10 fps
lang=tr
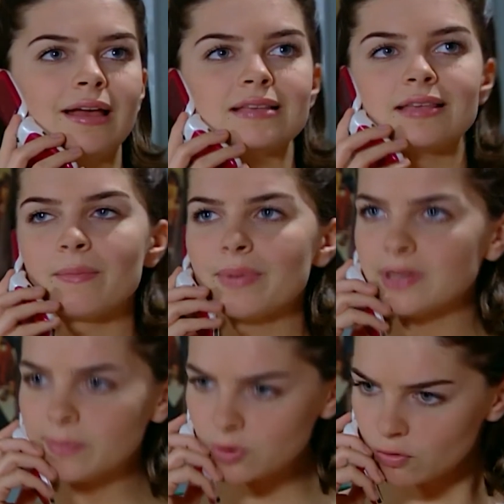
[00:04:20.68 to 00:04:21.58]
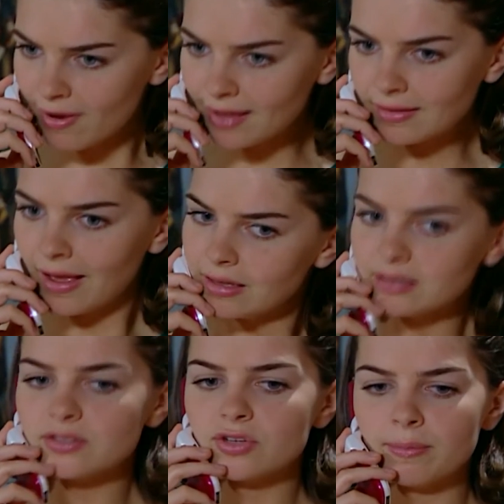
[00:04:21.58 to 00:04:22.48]
Ya sen bana bir güven
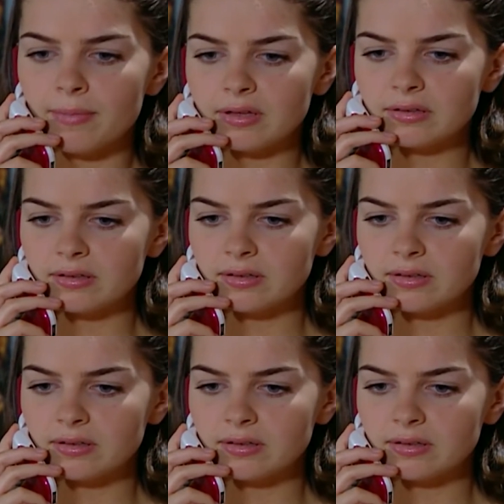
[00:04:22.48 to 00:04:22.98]
halledeceğim ben.